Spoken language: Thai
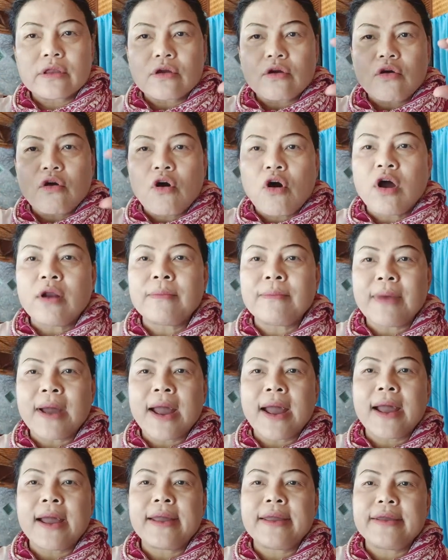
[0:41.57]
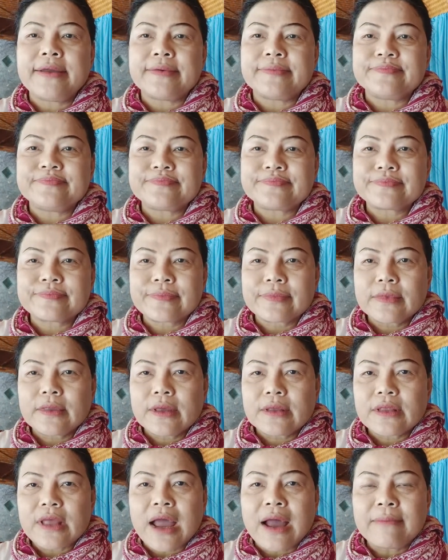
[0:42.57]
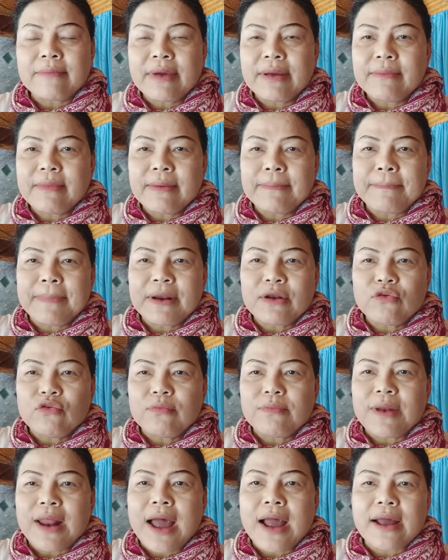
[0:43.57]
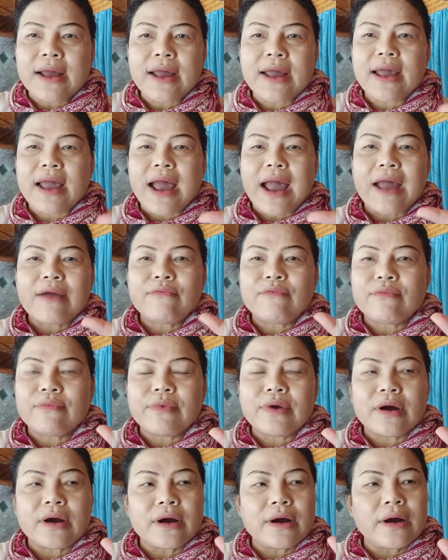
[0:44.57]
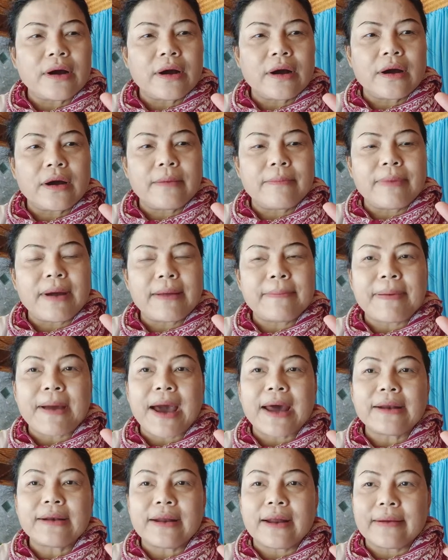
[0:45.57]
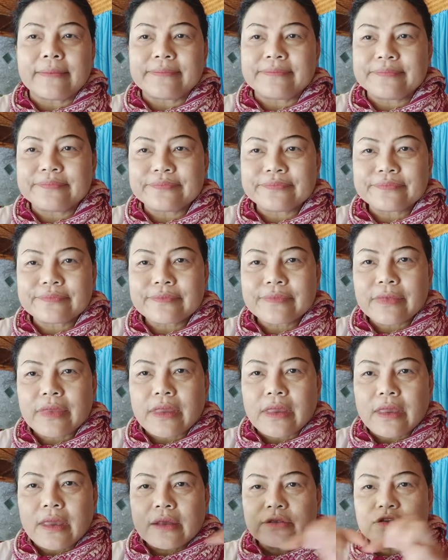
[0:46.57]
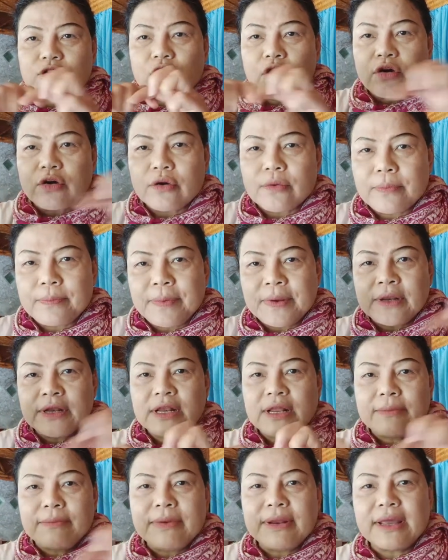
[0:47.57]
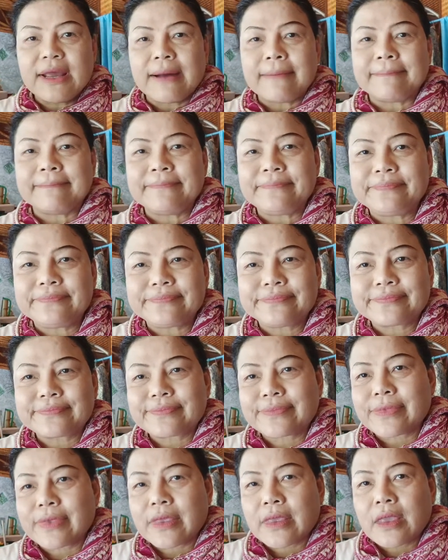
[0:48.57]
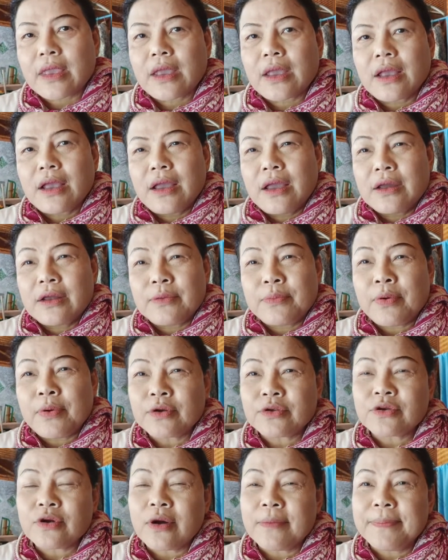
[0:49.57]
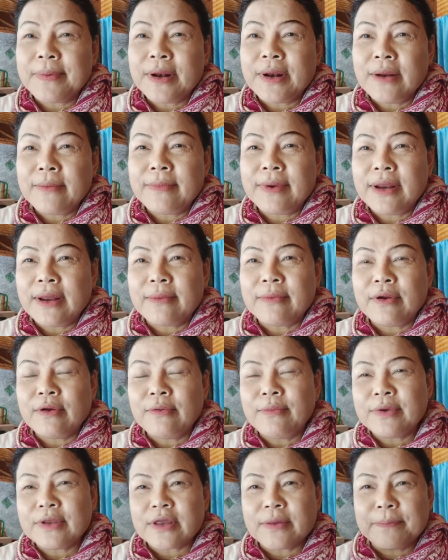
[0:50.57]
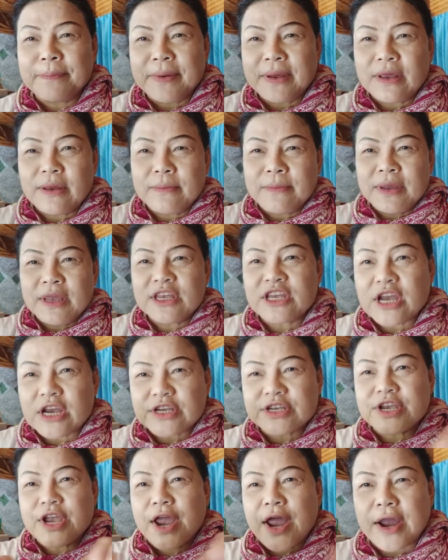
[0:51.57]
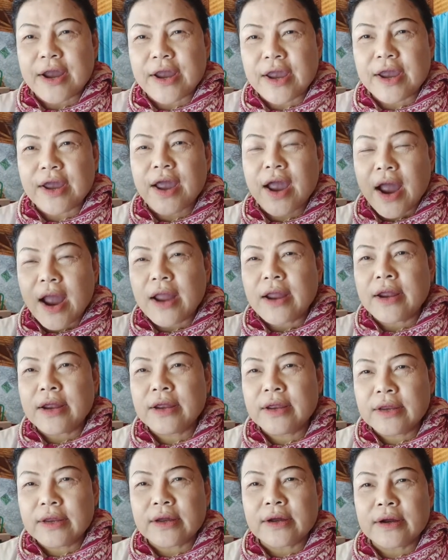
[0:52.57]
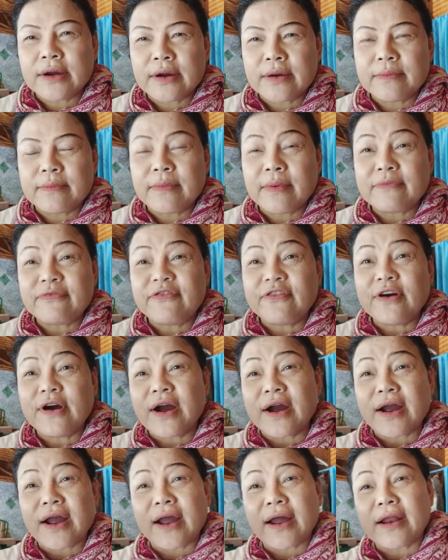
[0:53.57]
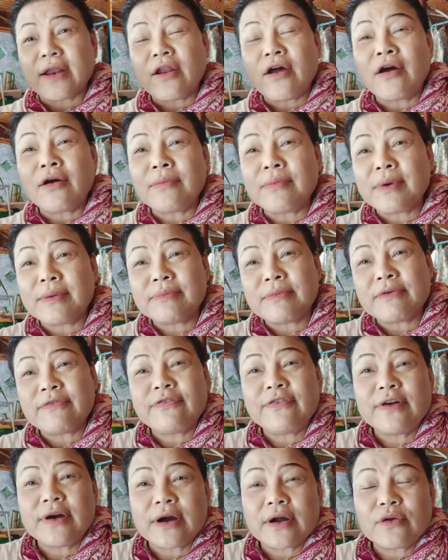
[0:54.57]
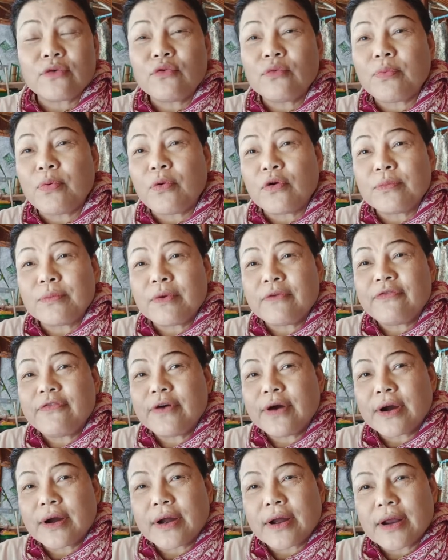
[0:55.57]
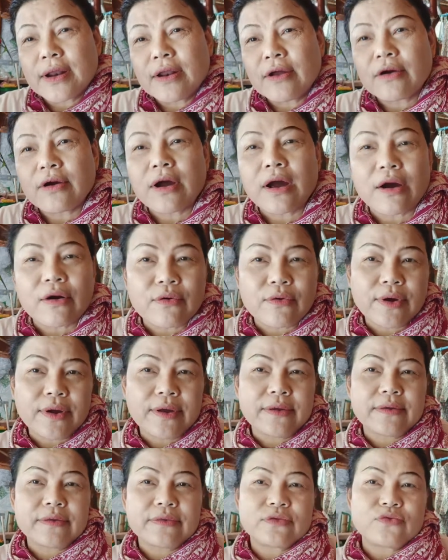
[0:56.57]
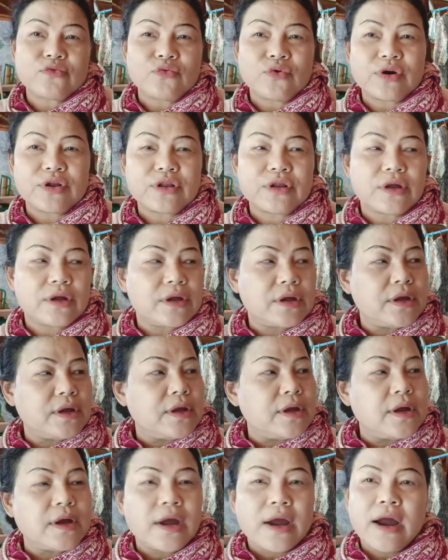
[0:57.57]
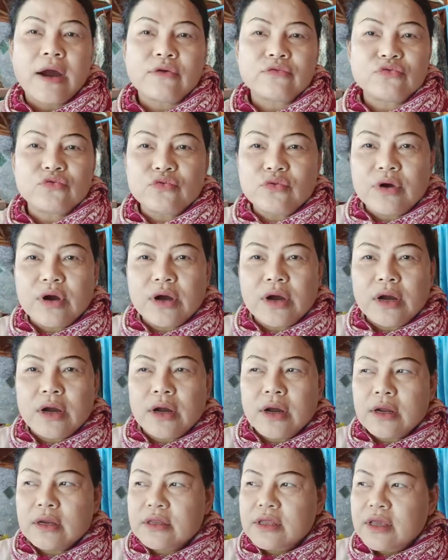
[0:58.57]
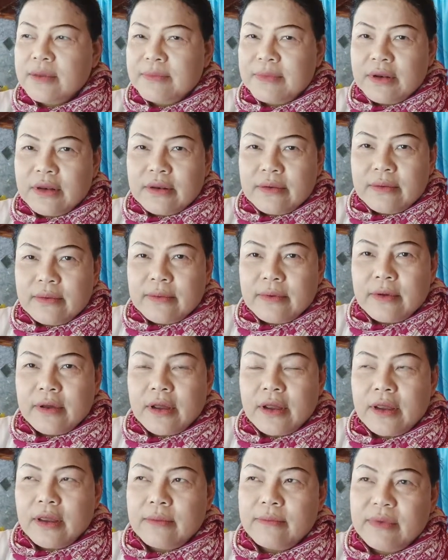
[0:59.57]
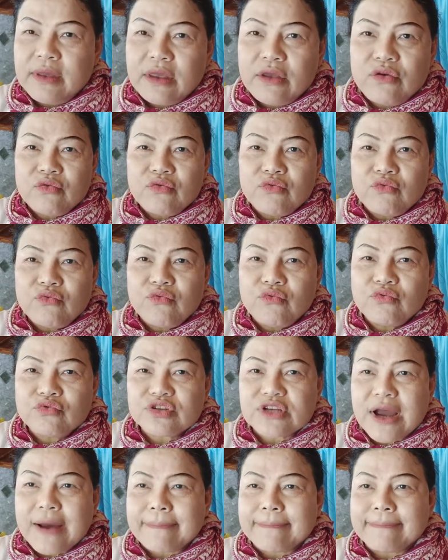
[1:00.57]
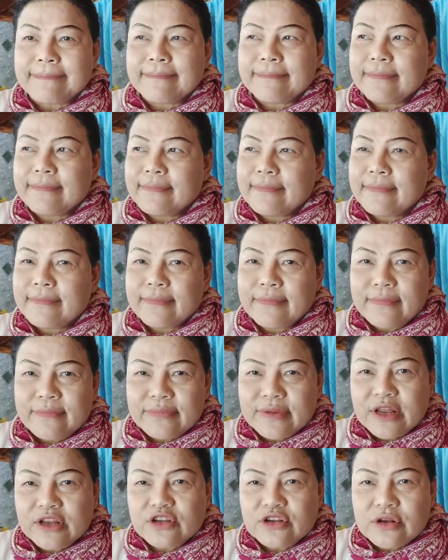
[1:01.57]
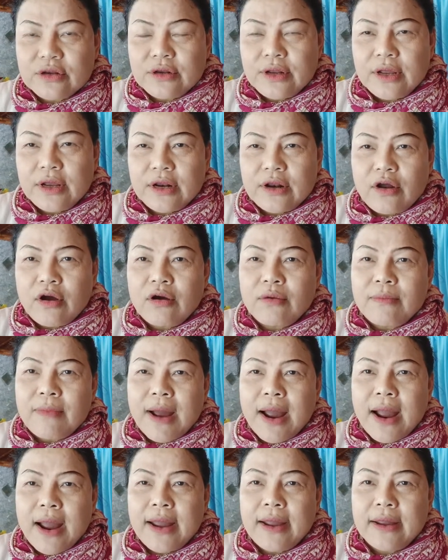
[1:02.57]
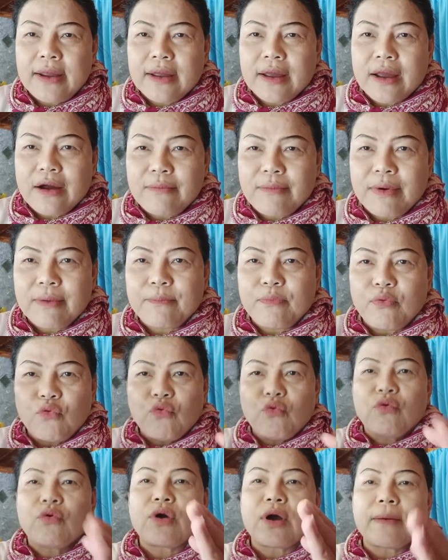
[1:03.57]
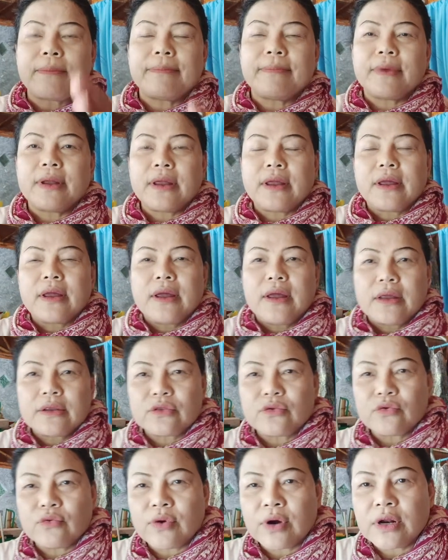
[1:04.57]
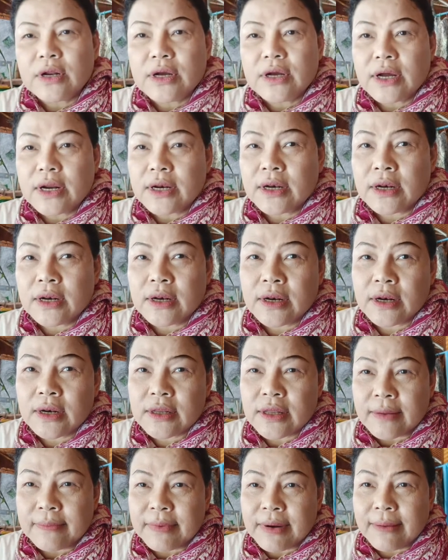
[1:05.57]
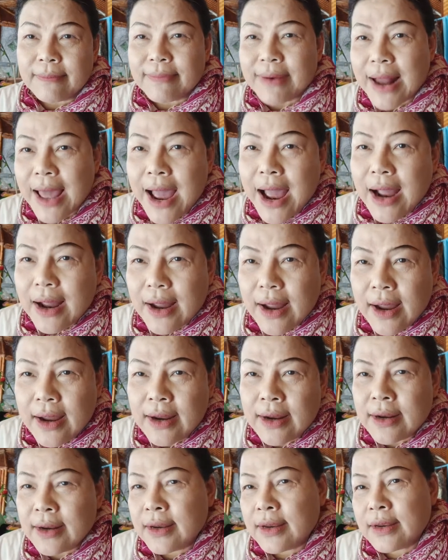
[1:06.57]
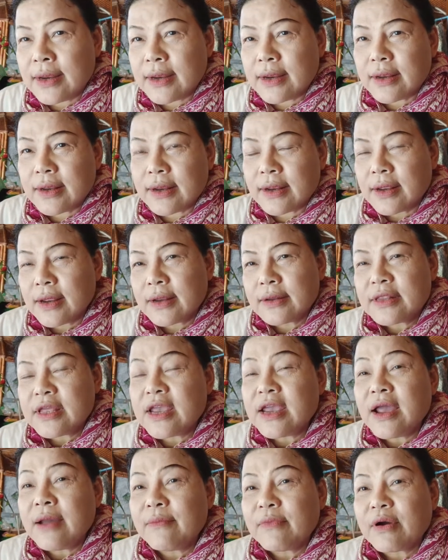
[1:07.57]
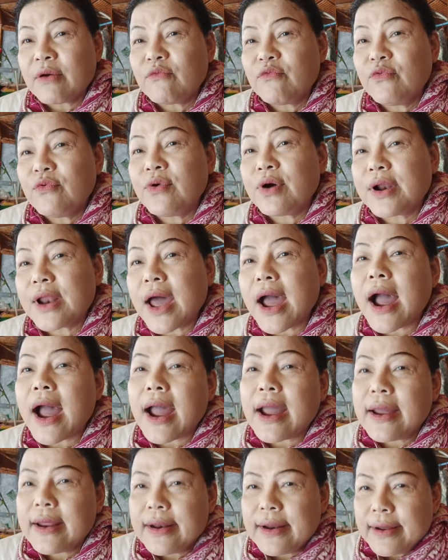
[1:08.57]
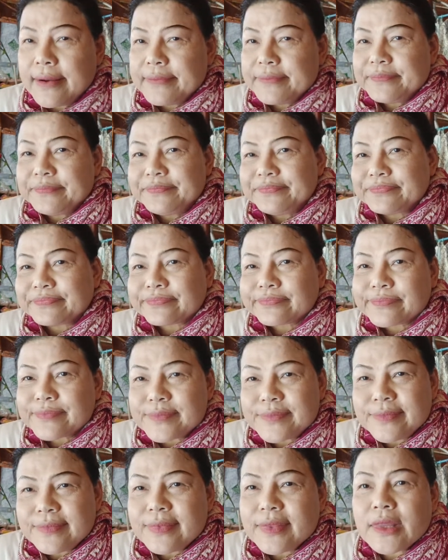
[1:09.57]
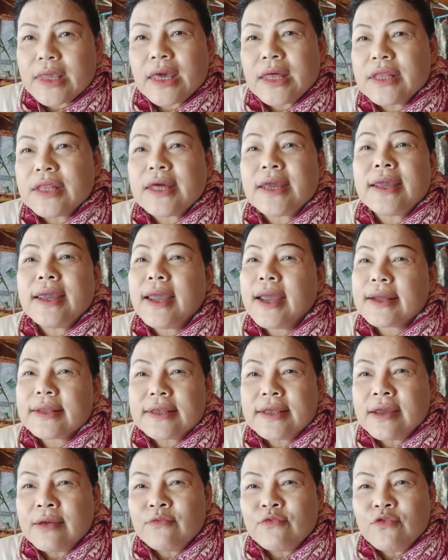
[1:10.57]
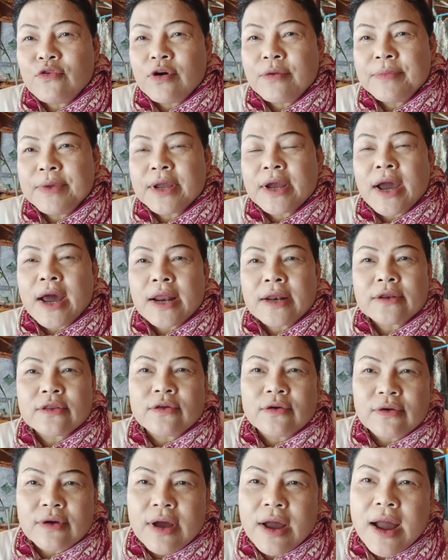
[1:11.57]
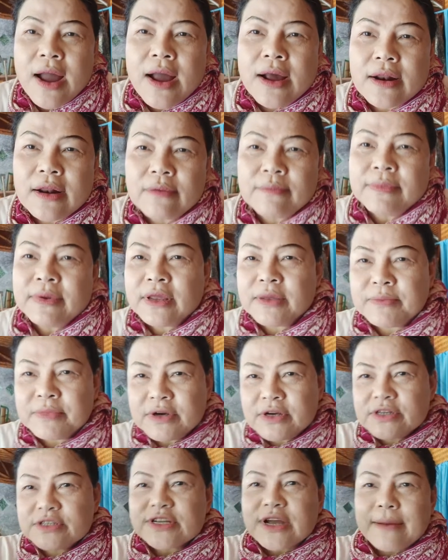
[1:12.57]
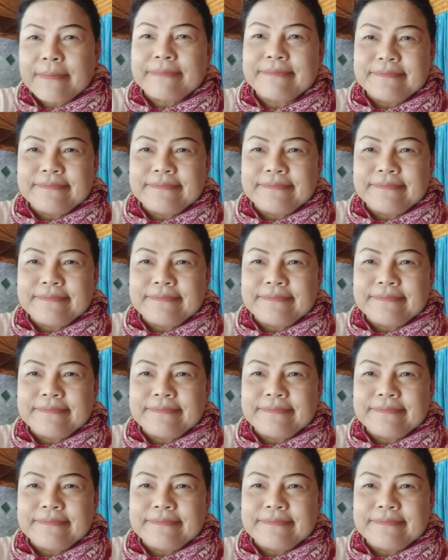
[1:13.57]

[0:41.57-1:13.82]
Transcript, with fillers: ขอนไม้ทำให้มันเป็นรูป ร่างคล้ายๆใบพัดอะ เจาะเป็นเหลี่ยมๆ พอเจาะเป็นเหลี่ยมๆแล้วมันจะมีแฉกๆคล้ายๆมะเฟืองอะล่องเหมือนมะเฟืองรูปผลมะเฟืองอะแล้วก็เอาไอ้ตัวเอาตัวที่มันมีหูจับในในร่องไม้เอามาผูกกับตัวเรือนสำหรับลากให้เทียมกับวัวได้นะ่ะใส่แอกเทียมวัวมีคันสองข้างแล้วมีมือจับ